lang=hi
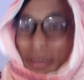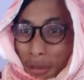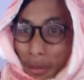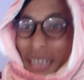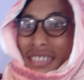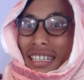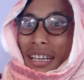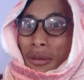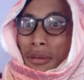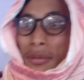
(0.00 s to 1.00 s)
मोबाइल
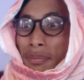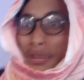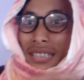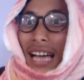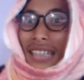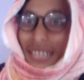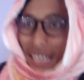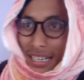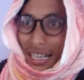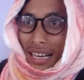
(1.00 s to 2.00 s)
चाहिए वो भी पचास
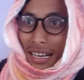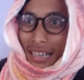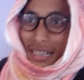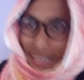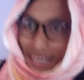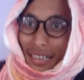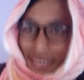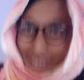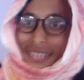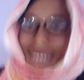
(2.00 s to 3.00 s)
हज़ार का
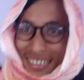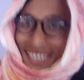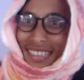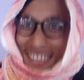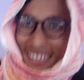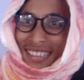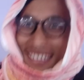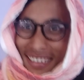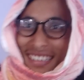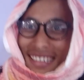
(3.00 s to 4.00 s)

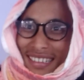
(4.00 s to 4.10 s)
है